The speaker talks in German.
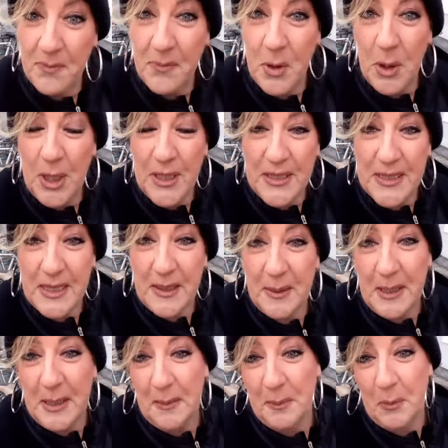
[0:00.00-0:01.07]
kündigen Sie
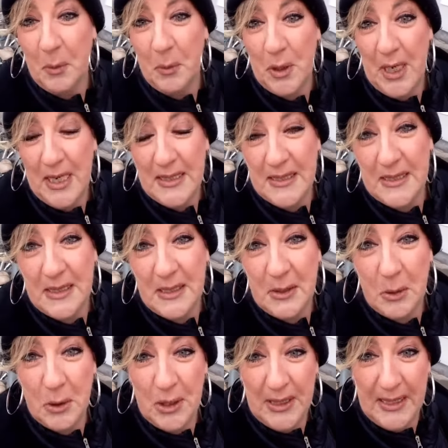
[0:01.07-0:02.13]
eben oder lassen sich
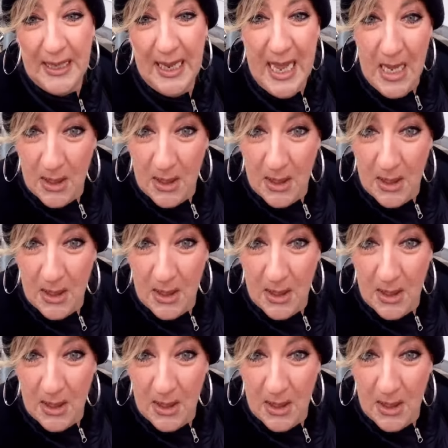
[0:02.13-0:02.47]
kündigen.